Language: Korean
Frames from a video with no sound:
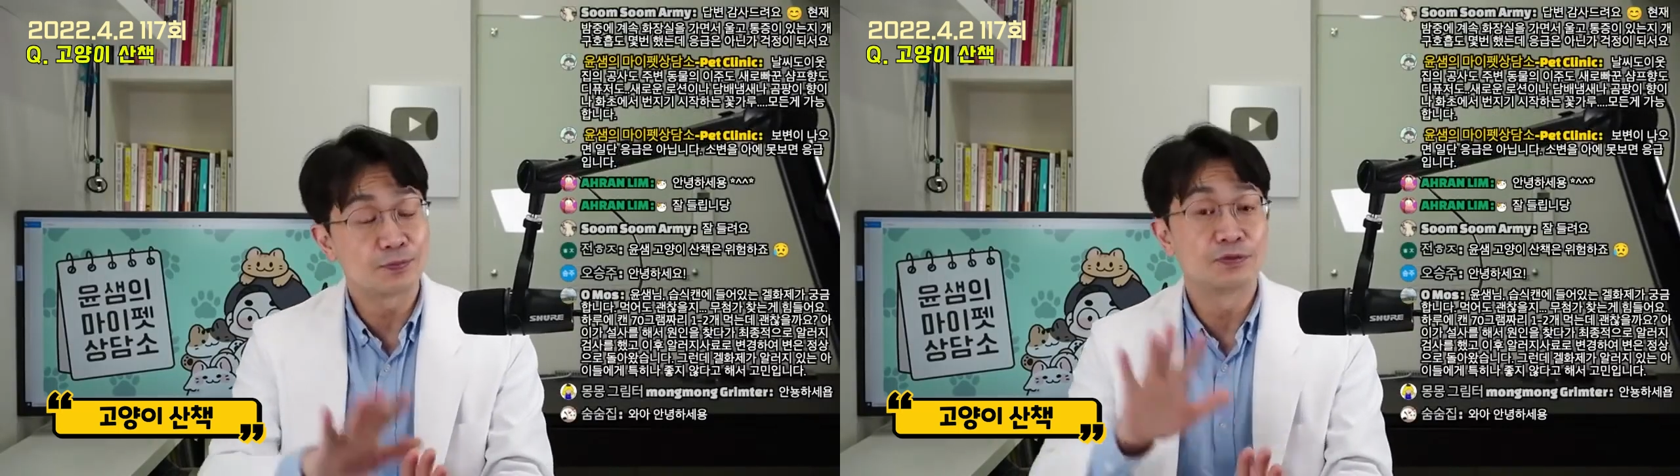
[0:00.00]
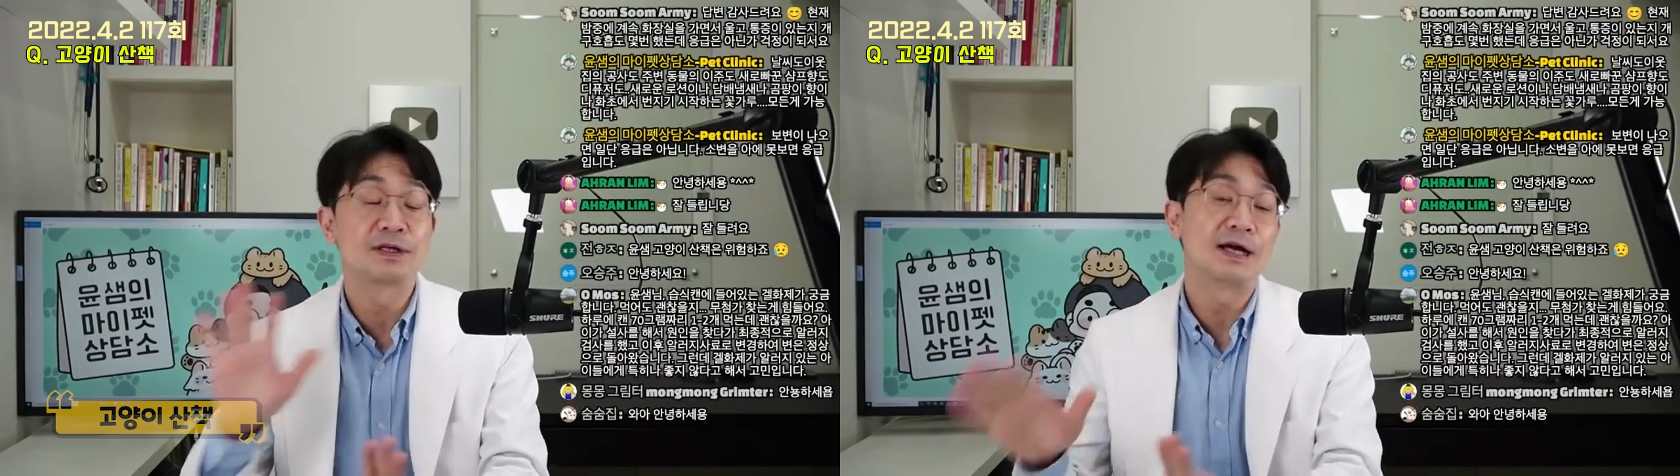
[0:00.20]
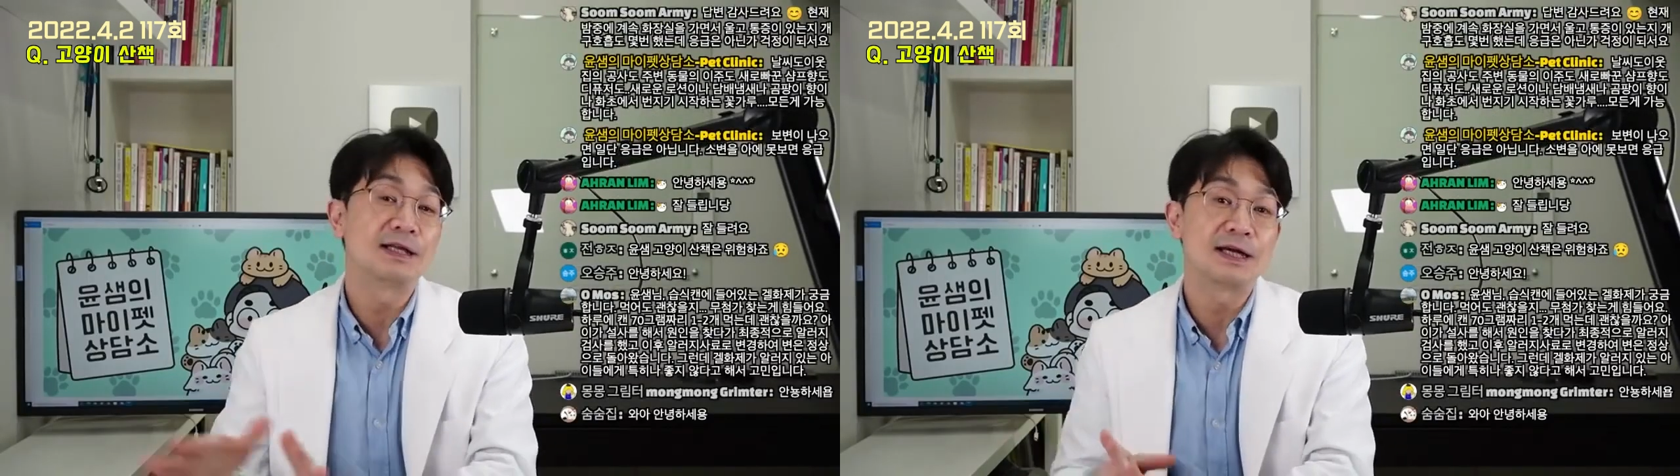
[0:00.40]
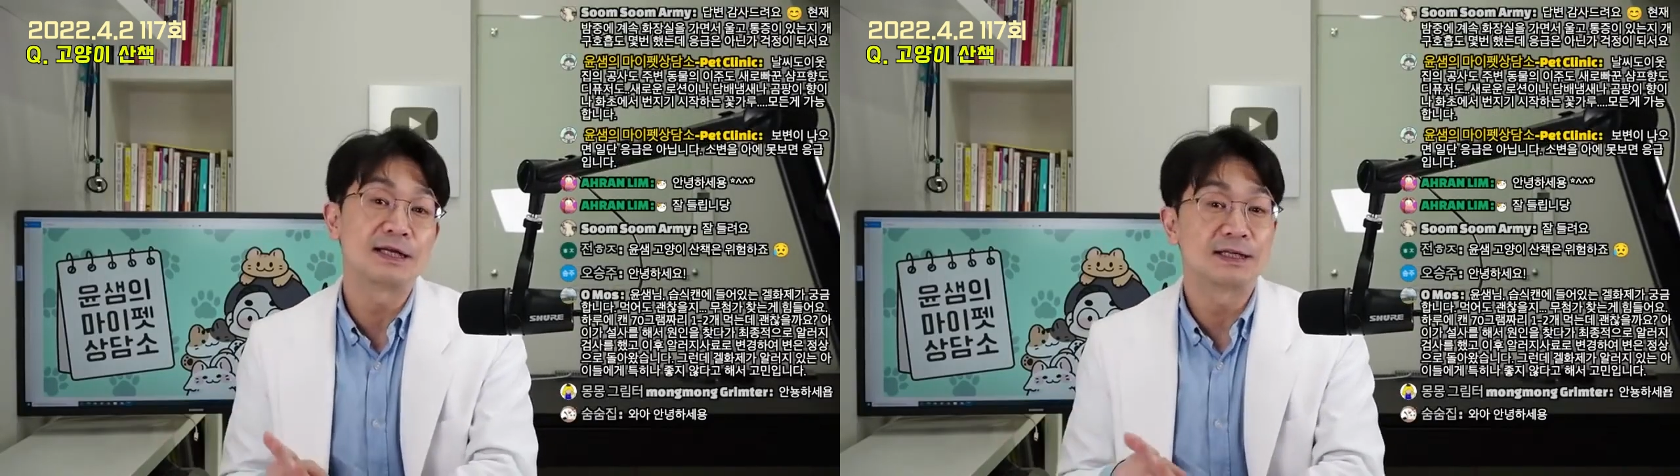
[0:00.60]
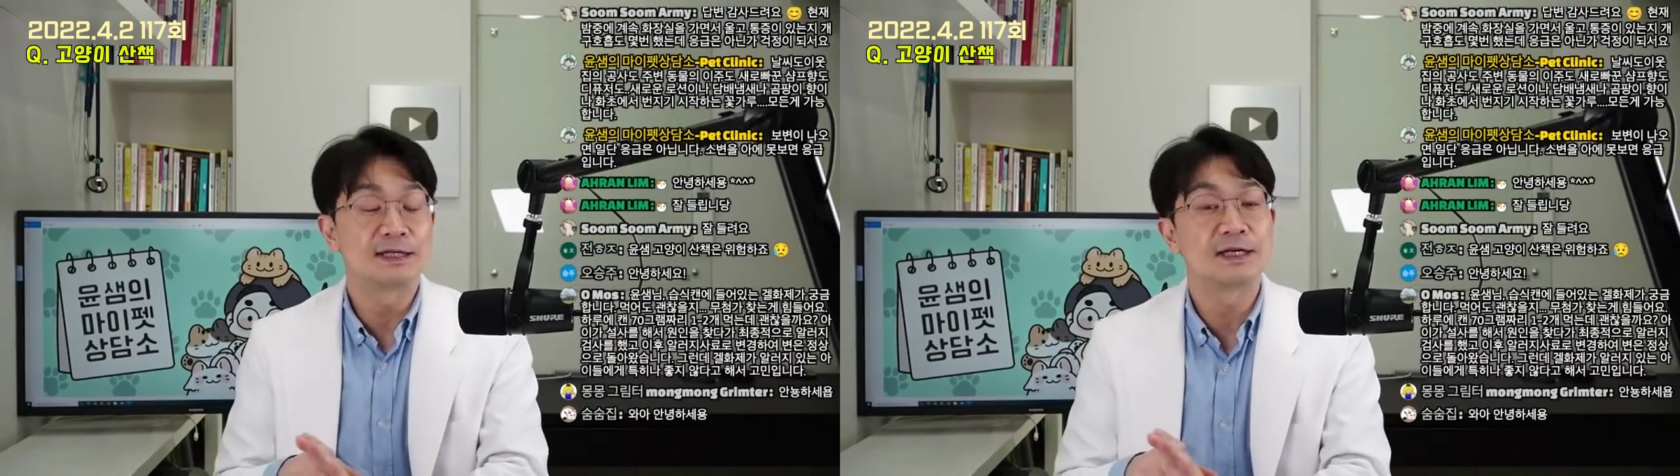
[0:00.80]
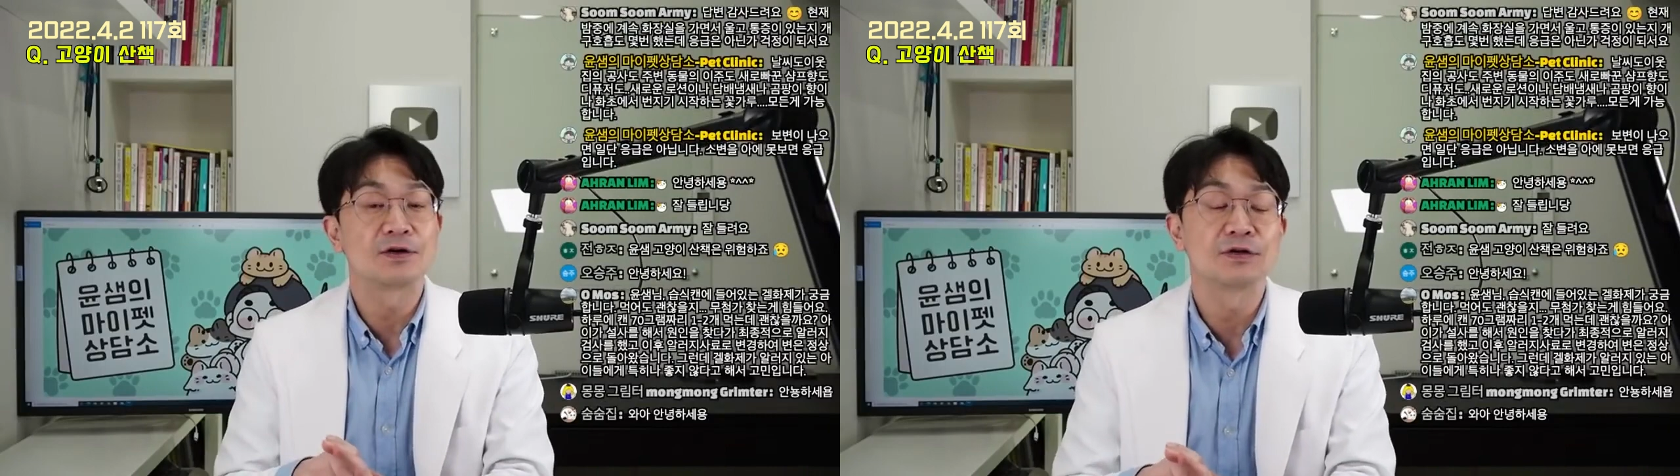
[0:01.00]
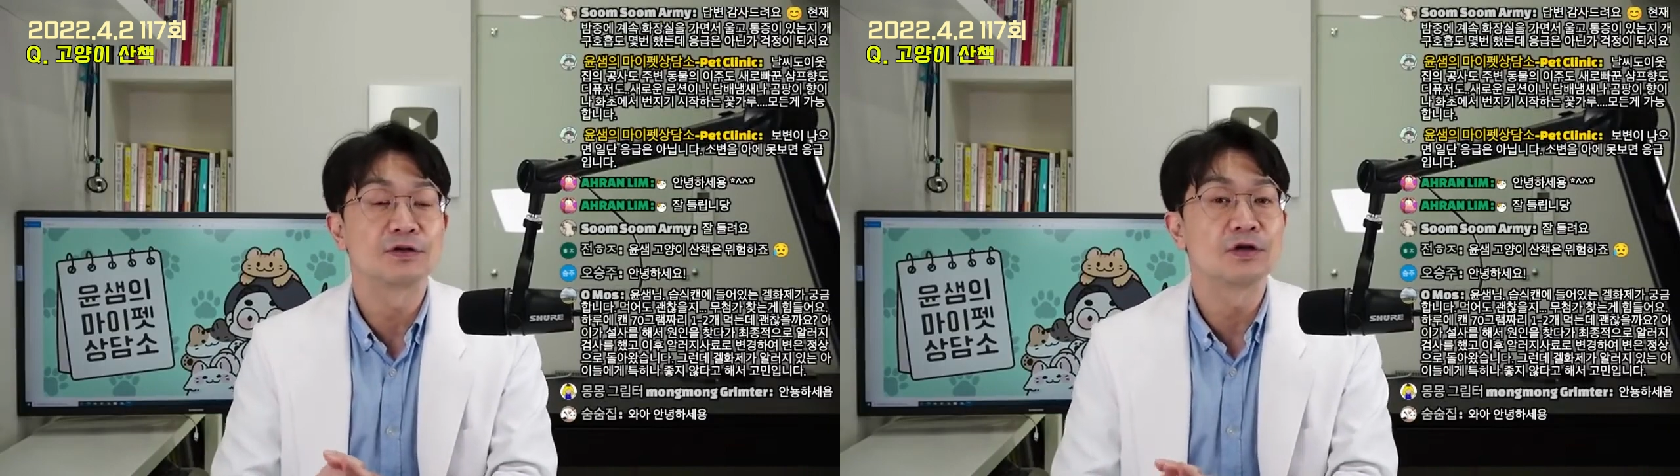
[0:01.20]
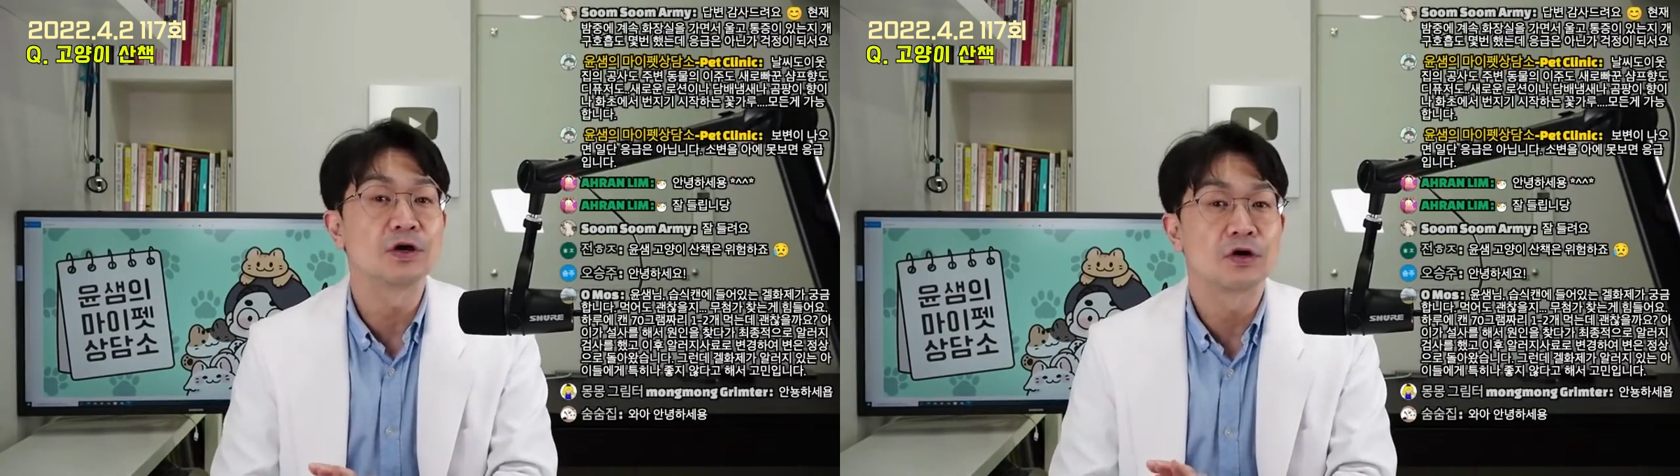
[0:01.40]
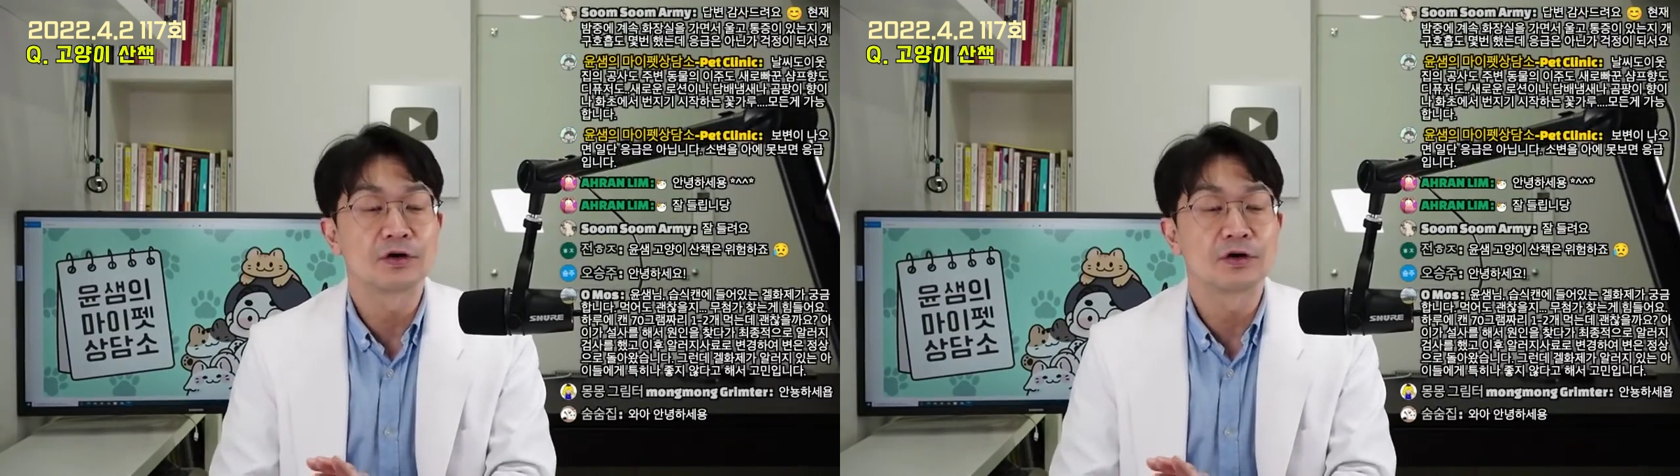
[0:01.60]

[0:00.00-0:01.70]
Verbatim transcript: 불가능한 애들이 있거든요